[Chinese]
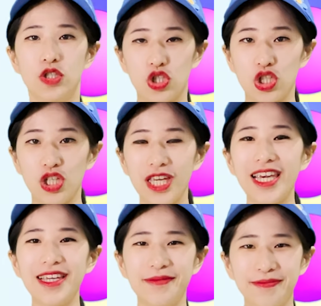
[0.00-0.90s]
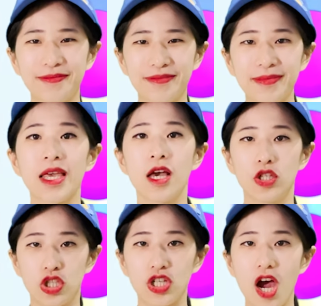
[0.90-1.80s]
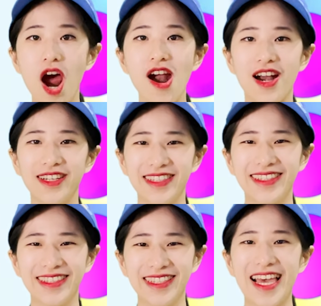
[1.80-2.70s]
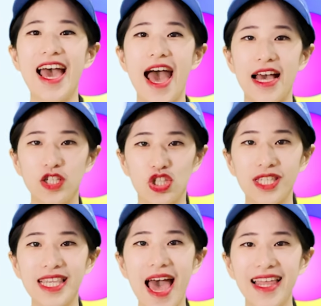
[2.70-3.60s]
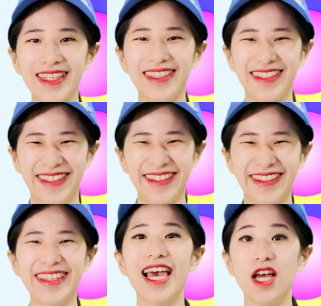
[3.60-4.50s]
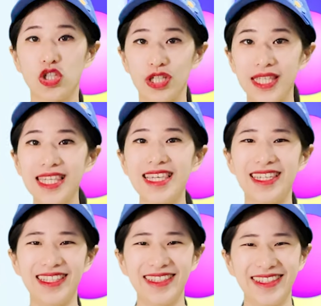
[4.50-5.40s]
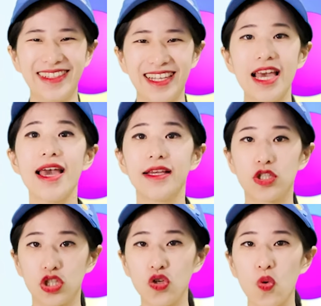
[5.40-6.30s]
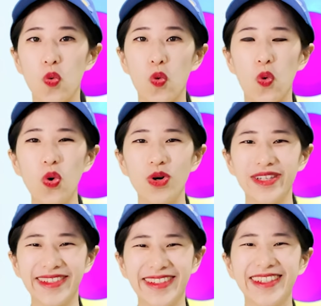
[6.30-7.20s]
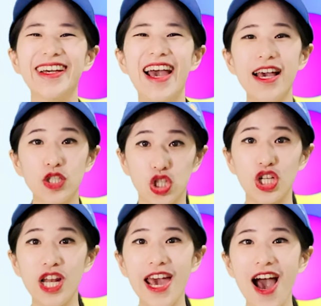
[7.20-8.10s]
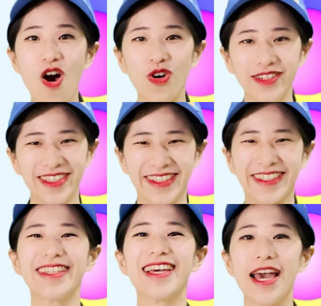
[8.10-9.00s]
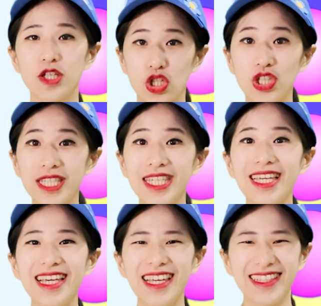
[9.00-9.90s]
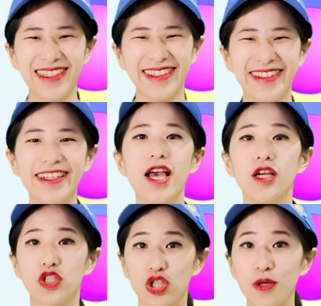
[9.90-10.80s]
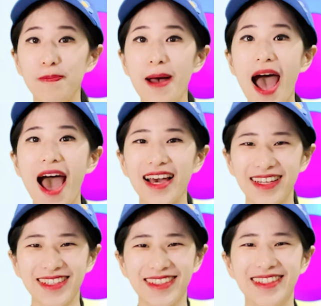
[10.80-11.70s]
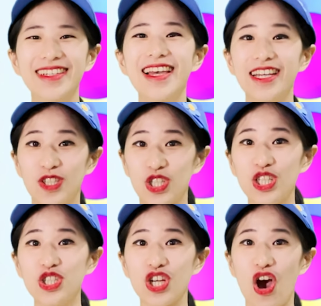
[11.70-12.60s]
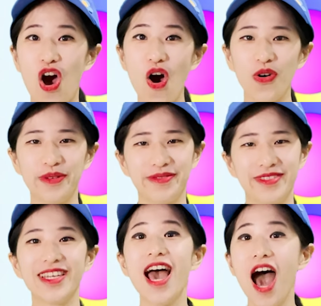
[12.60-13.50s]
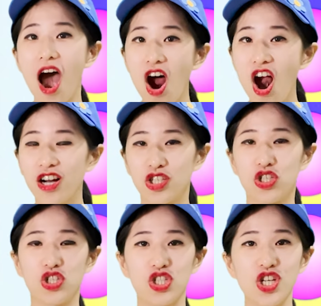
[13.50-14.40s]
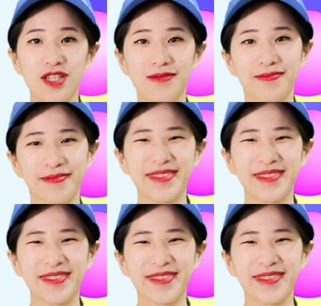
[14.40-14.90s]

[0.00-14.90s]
十一、十二、十三、十四、十五、十六、十七、十八、十九、二十，